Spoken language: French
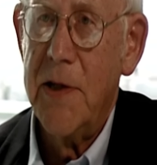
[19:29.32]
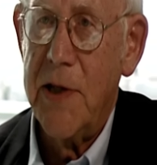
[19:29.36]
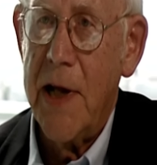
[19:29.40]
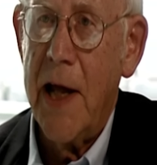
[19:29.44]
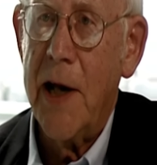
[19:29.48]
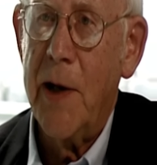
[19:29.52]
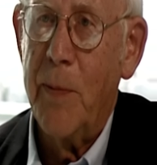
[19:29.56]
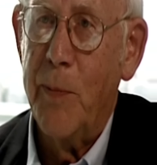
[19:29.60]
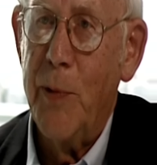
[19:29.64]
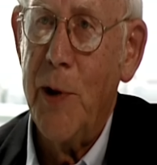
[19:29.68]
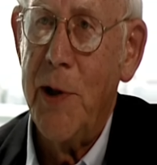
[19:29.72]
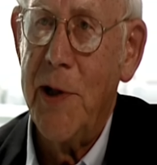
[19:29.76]

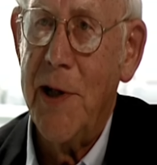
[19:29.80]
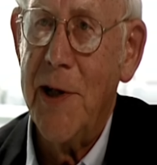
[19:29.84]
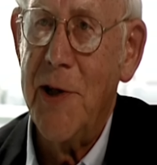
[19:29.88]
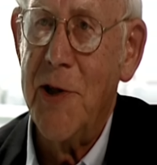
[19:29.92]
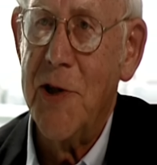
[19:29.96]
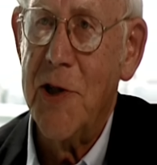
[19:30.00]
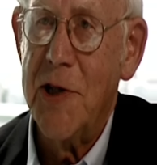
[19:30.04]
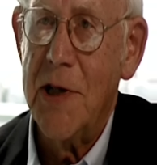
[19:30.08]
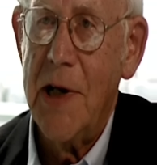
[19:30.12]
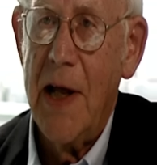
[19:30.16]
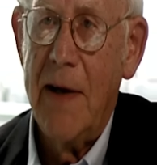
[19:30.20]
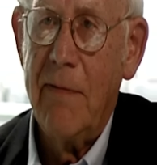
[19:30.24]
sont
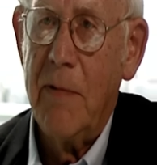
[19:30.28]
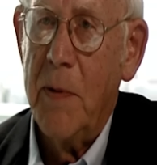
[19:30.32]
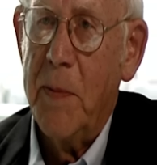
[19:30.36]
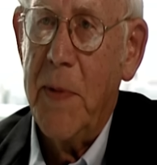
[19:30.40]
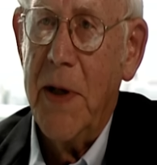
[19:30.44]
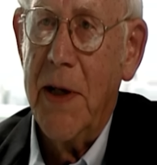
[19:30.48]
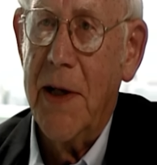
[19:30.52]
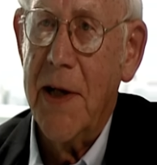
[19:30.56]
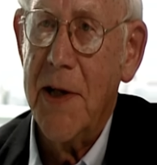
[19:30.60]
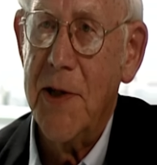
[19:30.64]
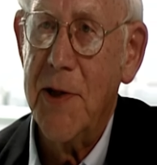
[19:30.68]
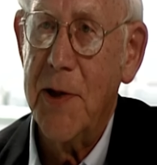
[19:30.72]
prodigieuses.
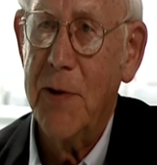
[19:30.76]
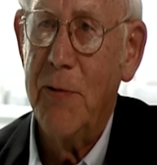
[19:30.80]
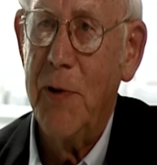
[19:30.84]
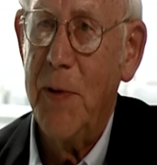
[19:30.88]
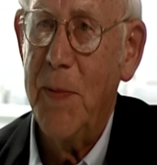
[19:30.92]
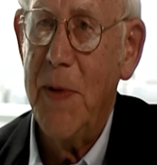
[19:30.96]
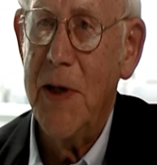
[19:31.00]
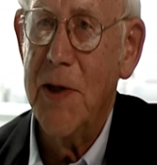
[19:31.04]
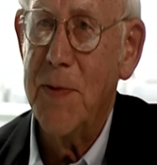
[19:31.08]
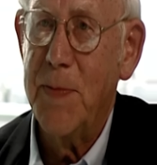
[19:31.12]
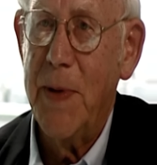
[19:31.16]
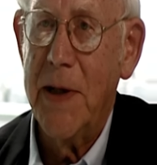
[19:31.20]
Si l'un
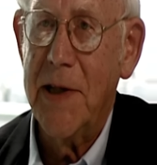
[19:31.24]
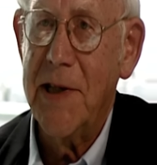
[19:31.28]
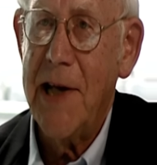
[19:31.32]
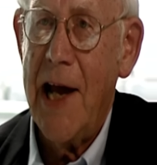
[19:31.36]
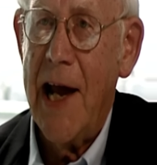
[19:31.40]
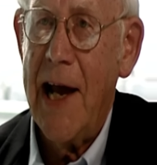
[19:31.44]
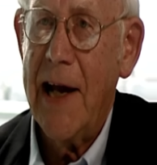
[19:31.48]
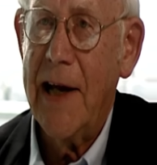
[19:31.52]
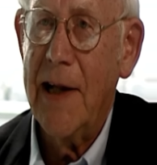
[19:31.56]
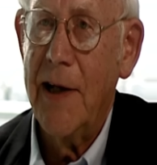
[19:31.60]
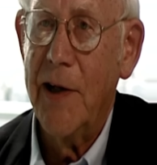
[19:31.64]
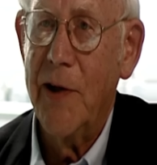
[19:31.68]
d'entre nous était
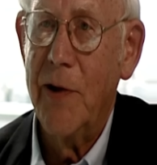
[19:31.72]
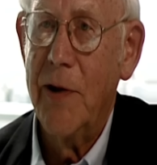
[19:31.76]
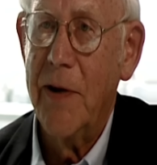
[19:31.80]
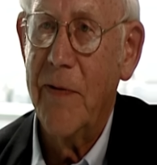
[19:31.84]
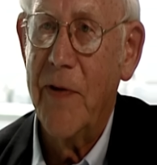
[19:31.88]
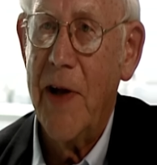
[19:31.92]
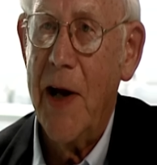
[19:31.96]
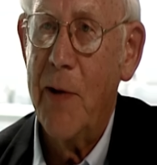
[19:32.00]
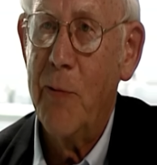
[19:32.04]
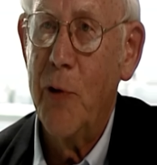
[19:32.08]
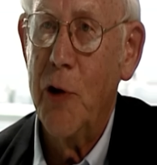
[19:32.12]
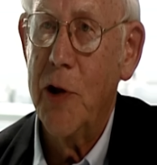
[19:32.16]
capable de faire
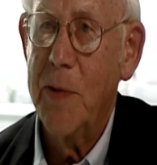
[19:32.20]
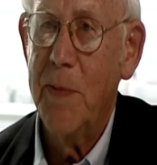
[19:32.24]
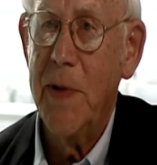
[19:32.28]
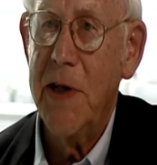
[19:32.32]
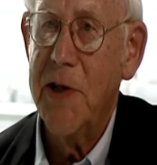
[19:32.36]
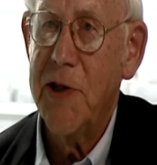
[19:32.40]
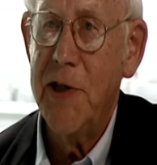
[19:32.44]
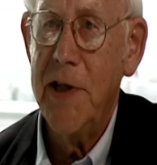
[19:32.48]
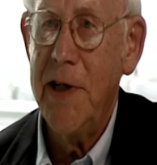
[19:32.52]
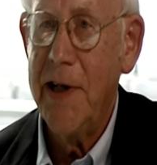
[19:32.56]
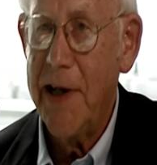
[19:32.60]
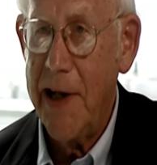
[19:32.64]
comme lui,
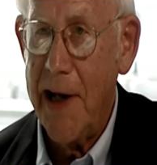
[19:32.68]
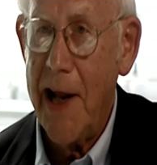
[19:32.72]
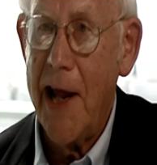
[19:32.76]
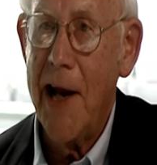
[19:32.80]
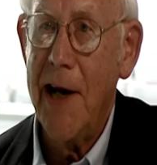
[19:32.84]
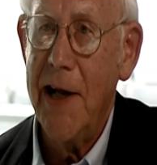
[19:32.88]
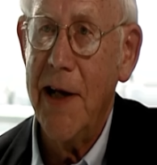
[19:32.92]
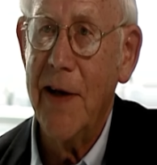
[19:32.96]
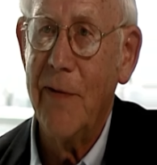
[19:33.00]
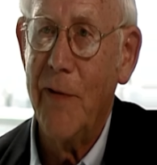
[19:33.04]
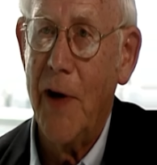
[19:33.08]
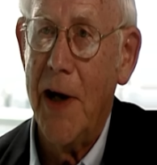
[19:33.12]
ce serait
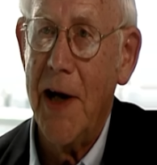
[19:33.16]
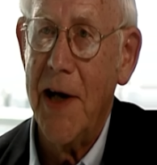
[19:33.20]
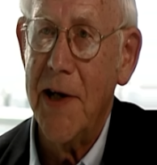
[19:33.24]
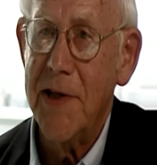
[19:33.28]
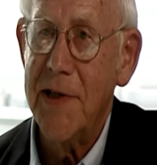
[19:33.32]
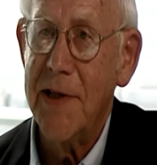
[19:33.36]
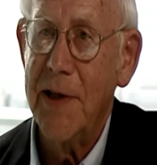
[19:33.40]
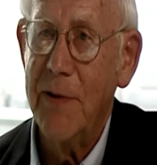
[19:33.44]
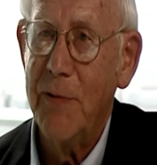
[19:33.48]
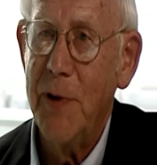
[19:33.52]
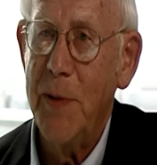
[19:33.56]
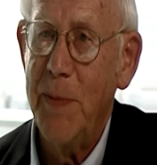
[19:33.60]
spectaculaire,
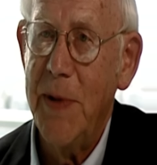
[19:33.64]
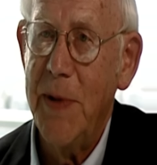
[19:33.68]
vraiment